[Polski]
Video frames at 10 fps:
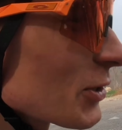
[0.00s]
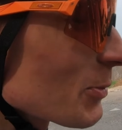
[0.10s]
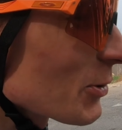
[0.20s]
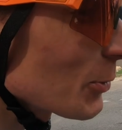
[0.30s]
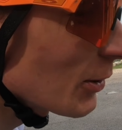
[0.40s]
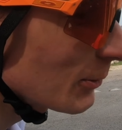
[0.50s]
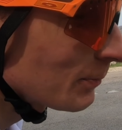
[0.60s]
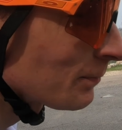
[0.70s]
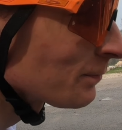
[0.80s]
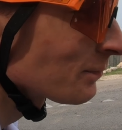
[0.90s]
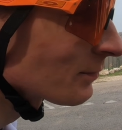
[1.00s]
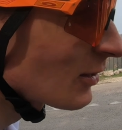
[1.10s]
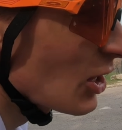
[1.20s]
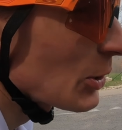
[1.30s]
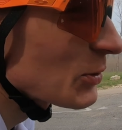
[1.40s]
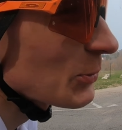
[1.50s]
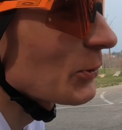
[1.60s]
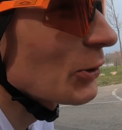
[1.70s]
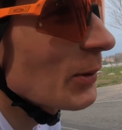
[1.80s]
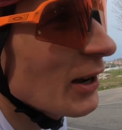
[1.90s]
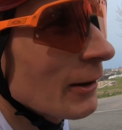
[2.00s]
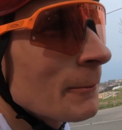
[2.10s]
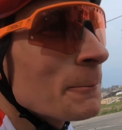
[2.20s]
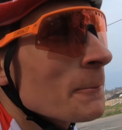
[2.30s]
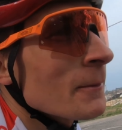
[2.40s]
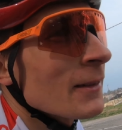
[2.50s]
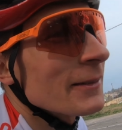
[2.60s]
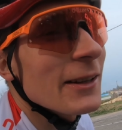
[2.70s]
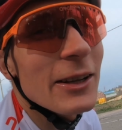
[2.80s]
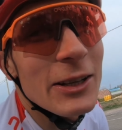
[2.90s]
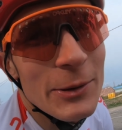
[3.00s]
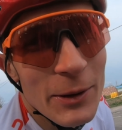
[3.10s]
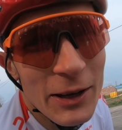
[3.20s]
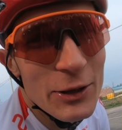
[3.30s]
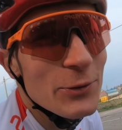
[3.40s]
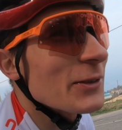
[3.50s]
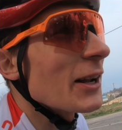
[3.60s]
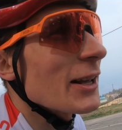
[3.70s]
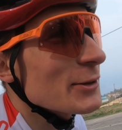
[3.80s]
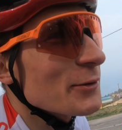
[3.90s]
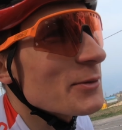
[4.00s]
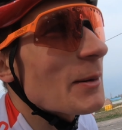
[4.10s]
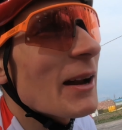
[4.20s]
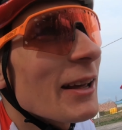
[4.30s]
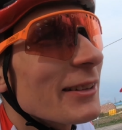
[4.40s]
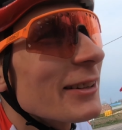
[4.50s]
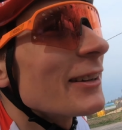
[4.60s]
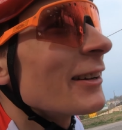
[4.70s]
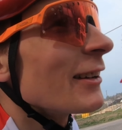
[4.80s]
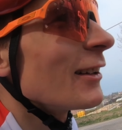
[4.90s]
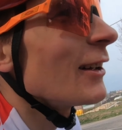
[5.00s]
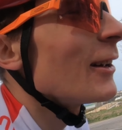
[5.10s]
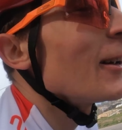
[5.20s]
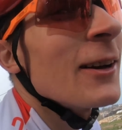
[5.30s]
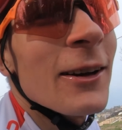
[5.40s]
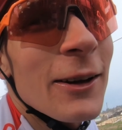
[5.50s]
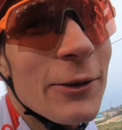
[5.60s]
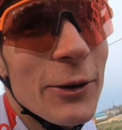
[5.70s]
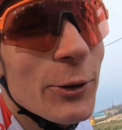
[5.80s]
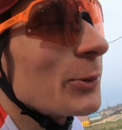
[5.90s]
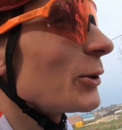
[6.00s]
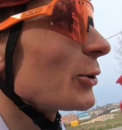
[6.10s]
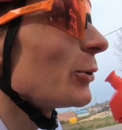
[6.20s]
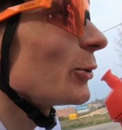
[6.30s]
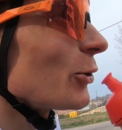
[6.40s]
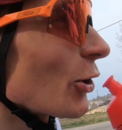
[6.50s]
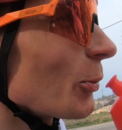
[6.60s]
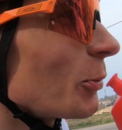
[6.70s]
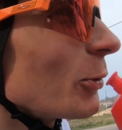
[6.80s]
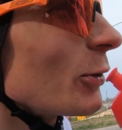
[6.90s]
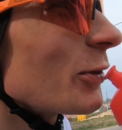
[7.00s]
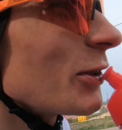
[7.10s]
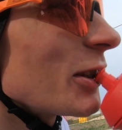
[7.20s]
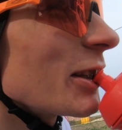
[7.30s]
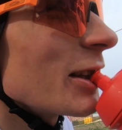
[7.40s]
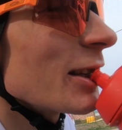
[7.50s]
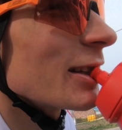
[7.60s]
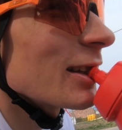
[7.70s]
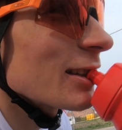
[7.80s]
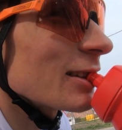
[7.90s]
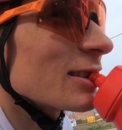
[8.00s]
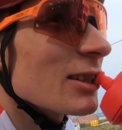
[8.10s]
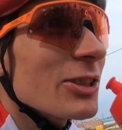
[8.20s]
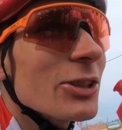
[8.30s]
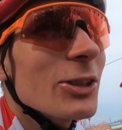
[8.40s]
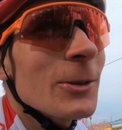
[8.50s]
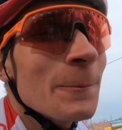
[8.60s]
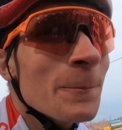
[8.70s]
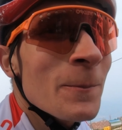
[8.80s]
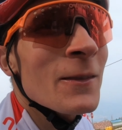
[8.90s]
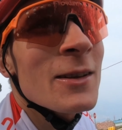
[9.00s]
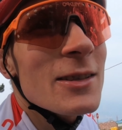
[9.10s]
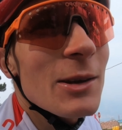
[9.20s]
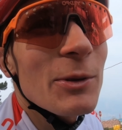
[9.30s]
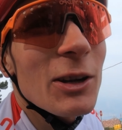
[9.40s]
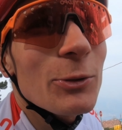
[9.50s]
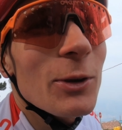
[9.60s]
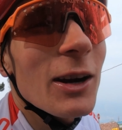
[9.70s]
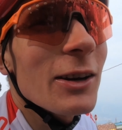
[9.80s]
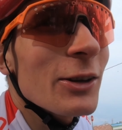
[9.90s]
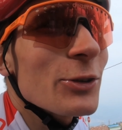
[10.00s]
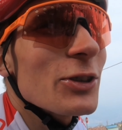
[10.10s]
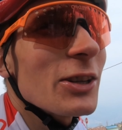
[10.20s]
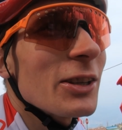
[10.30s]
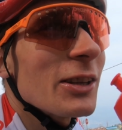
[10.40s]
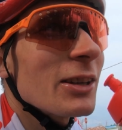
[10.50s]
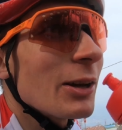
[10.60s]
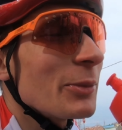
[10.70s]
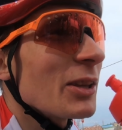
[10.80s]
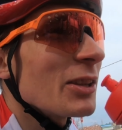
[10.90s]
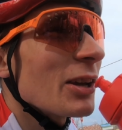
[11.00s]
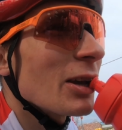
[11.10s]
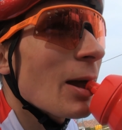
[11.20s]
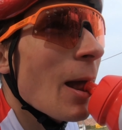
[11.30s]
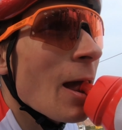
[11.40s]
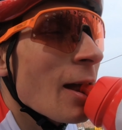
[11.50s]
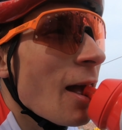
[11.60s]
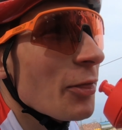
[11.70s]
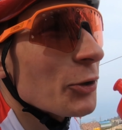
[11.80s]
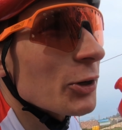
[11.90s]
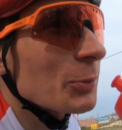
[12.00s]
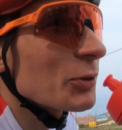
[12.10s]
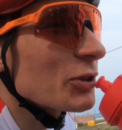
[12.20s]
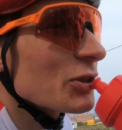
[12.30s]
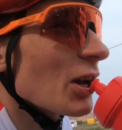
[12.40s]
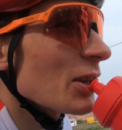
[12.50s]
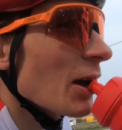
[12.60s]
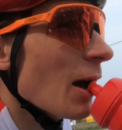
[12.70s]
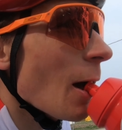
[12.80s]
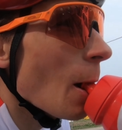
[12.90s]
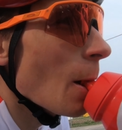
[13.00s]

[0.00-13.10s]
nie zmieniła. Nadal mi się podoba. Nadal nie ma jakichś wynalazków z palet, fiku miku, dropów i innych takich rzeczy. Same naturalne korzenie, kamienie, trochę podjeżdżania.